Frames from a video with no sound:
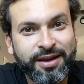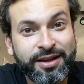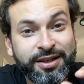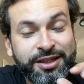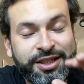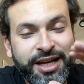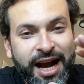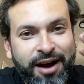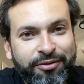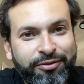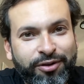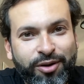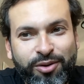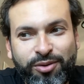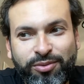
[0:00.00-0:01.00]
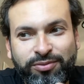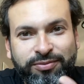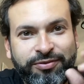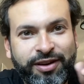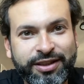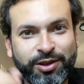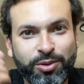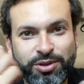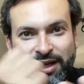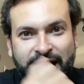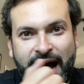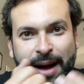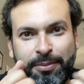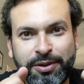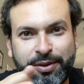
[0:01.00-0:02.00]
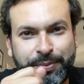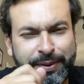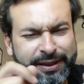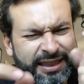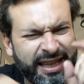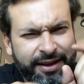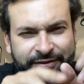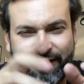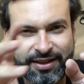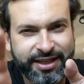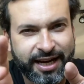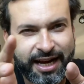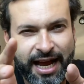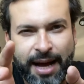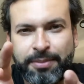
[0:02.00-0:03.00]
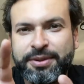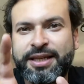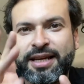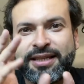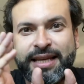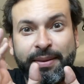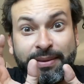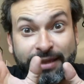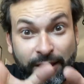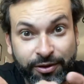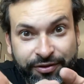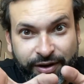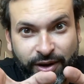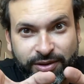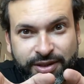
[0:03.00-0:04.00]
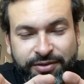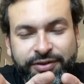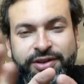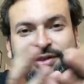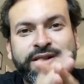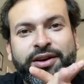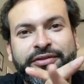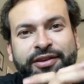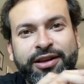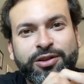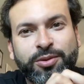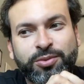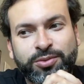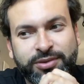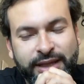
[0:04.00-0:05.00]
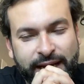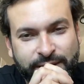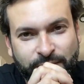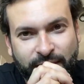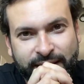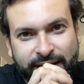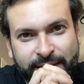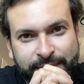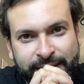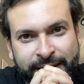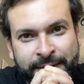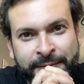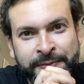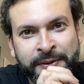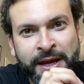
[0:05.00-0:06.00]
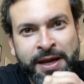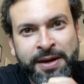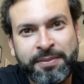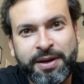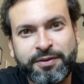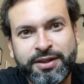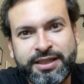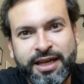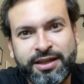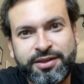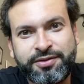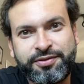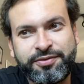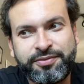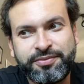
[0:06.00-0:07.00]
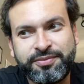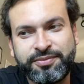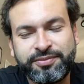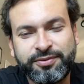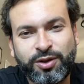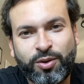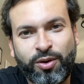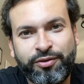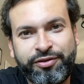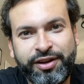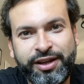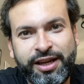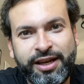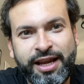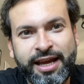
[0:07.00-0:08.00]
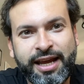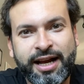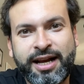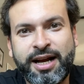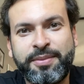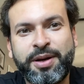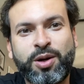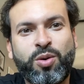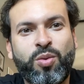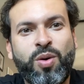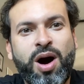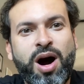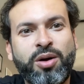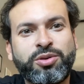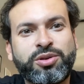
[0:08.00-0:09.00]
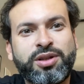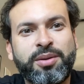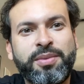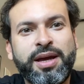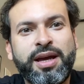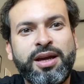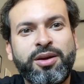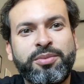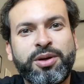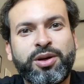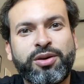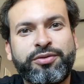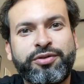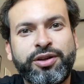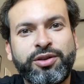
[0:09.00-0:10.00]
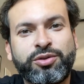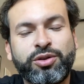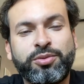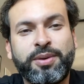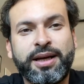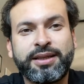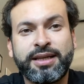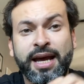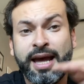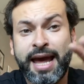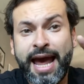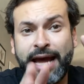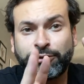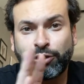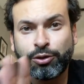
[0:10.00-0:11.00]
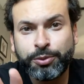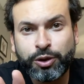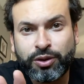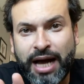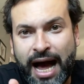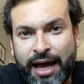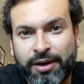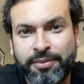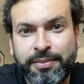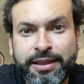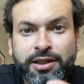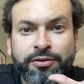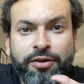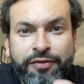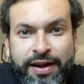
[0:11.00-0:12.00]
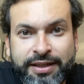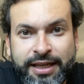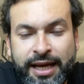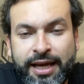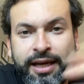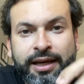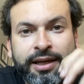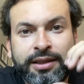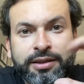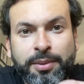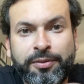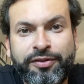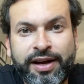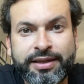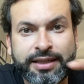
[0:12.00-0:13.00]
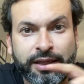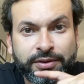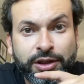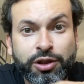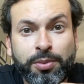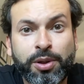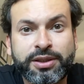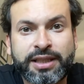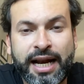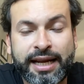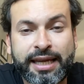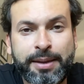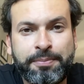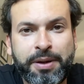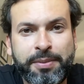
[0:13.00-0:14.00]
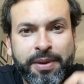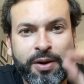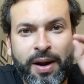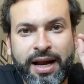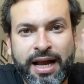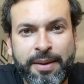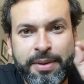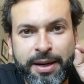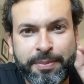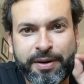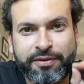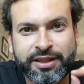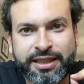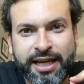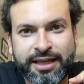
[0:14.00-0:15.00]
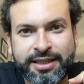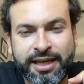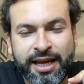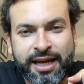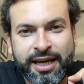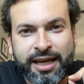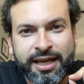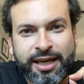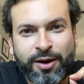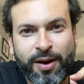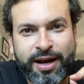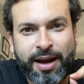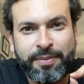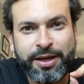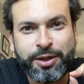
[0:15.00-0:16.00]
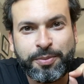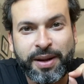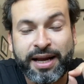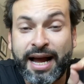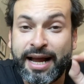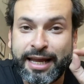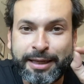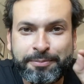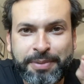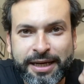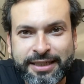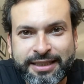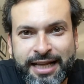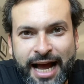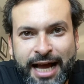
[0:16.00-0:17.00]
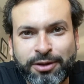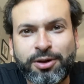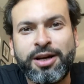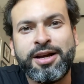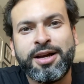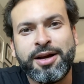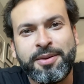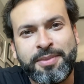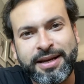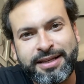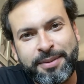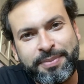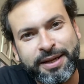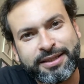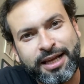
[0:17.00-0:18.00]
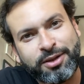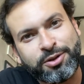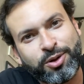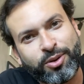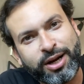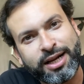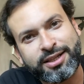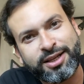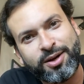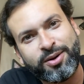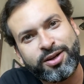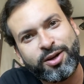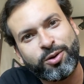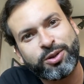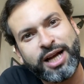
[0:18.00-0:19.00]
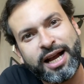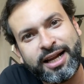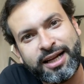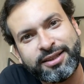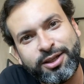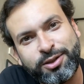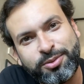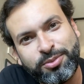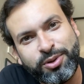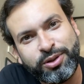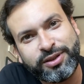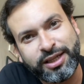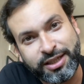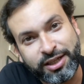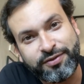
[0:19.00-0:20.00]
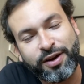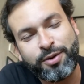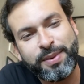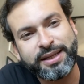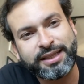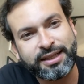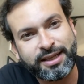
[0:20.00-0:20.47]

já vou fazer os cabos, tem que fazer cabos. Quem sabe até no final desse vídeo ainda faço um teste com a câmera para vocês conferirem a câmera com o áudio também, o microfone e tudo mais. É tudo muito caro, mas eu vou fazer, estamos fazendo. Deixa eu mostrar aqui primeiro a câmera para vocês que eu acabei de pegar, é emprestado, mas é emprestado de coração, que eu já agradeço muito e a gente vai começar a